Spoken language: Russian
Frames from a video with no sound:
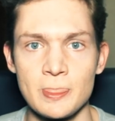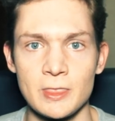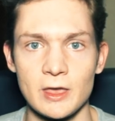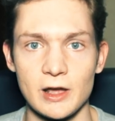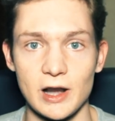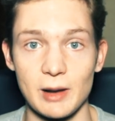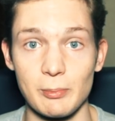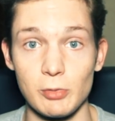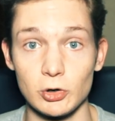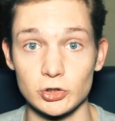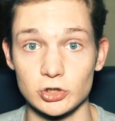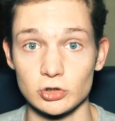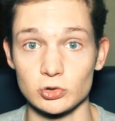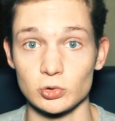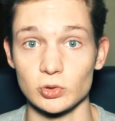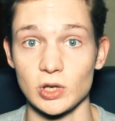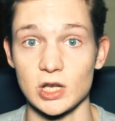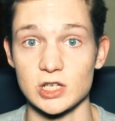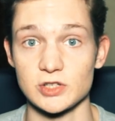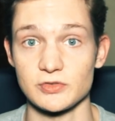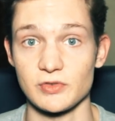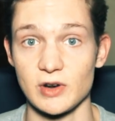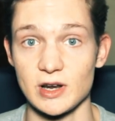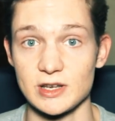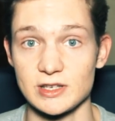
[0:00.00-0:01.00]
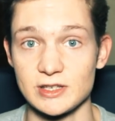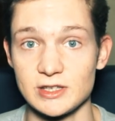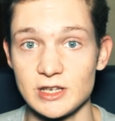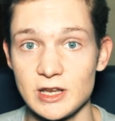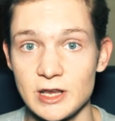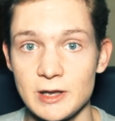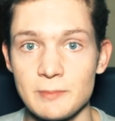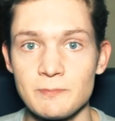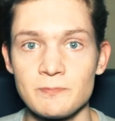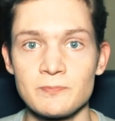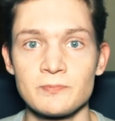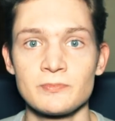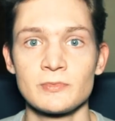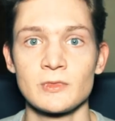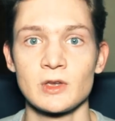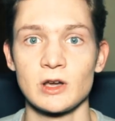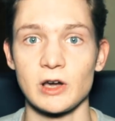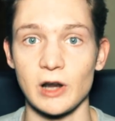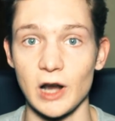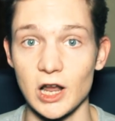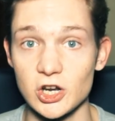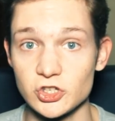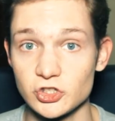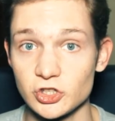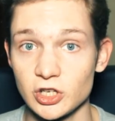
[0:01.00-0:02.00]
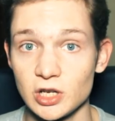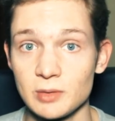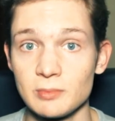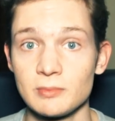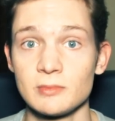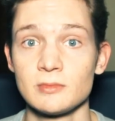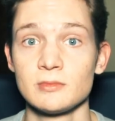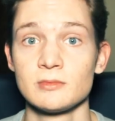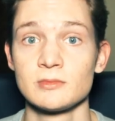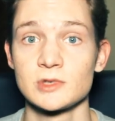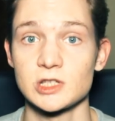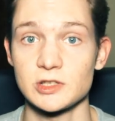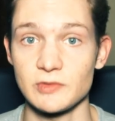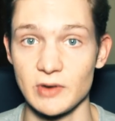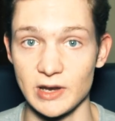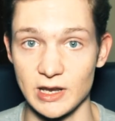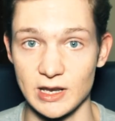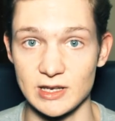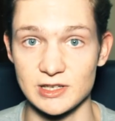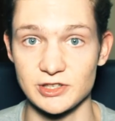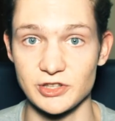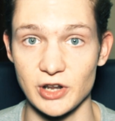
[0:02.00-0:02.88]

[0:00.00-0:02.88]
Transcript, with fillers: работают у нас в России, гражданам своей